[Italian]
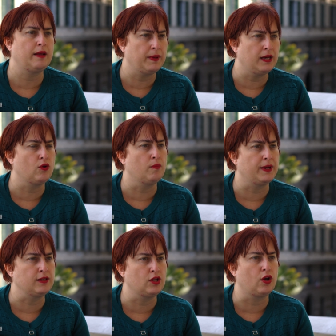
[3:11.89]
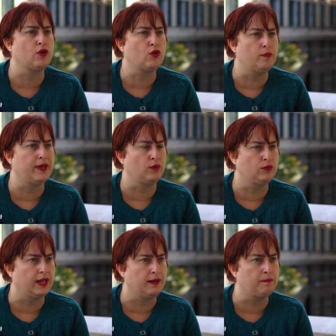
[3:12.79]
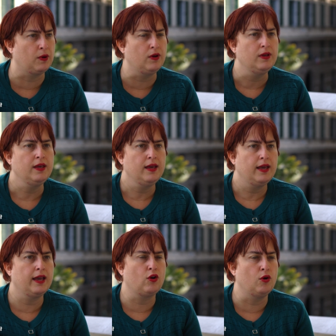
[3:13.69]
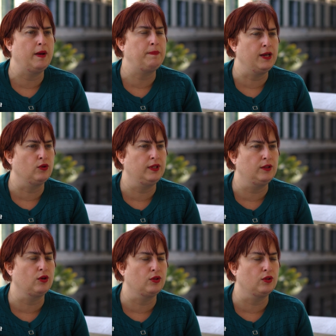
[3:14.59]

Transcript: e per il comprensorio come era un tempo e come a pieno titolo